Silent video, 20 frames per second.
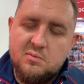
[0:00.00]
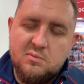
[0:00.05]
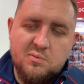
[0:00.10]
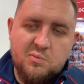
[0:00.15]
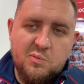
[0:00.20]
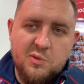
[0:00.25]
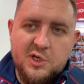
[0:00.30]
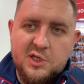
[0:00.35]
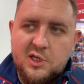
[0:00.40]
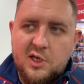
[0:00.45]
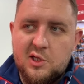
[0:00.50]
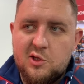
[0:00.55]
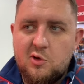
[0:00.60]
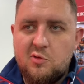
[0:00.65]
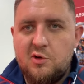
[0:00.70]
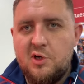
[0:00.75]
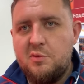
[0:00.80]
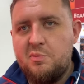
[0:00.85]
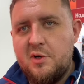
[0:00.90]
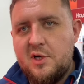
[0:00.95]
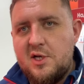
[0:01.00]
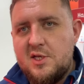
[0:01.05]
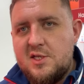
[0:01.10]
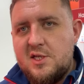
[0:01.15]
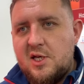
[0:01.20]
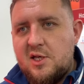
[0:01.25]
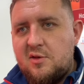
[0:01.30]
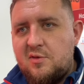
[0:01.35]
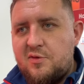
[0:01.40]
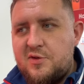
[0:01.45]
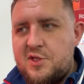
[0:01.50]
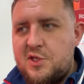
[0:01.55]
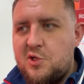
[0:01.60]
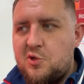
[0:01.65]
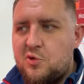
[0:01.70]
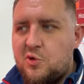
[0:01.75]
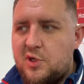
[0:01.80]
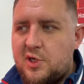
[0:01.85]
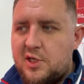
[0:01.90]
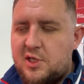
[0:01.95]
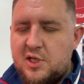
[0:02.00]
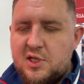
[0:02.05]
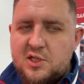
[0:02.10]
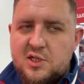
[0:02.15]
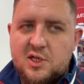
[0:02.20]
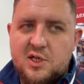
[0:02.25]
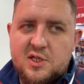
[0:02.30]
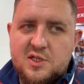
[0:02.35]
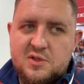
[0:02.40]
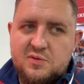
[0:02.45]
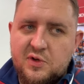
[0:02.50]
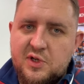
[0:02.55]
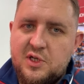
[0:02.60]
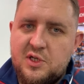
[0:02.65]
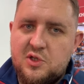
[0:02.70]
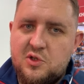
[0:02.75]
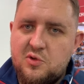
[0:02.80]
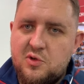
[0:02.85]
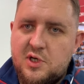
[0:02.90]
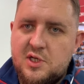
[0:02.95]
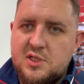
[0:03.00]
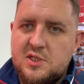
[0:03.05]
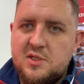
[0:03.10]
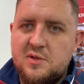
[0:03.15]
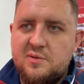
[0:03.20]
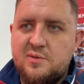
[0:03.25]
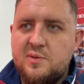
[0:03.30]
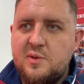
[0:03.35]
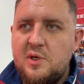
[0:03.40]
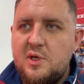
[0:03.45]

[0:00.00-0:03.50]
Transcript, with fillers: Мы не готовы их показать в силу каких-то своих нюансов